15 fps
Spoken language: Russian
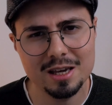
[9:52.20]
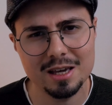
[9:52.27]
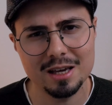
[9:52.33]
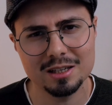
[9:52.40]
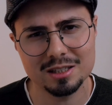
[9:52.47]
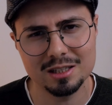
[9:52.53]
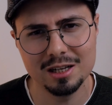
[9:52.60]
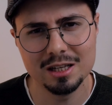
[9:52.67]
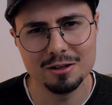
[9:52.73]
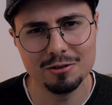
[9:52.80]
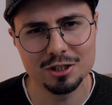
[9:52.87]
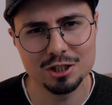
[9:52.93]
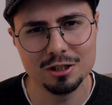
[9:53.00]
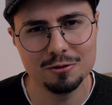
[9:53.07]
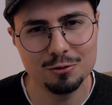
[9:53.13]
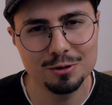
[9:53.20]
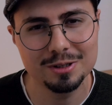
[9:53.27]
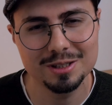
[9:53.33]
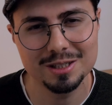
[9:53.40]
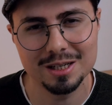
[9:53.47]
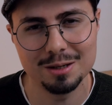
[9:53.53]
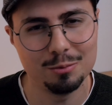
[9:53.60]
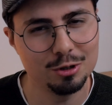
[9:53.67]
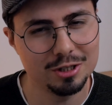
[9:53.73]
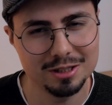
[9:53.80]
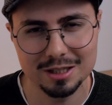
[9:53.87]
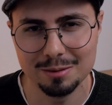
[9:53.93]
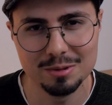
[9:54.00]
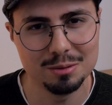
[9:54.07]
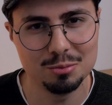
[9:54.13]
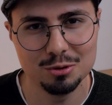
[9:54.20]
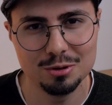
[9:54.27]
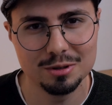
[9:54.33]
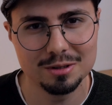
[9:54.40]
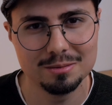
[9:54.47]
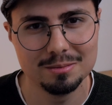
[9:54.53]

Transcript: и остальные важные функции работать там не будут.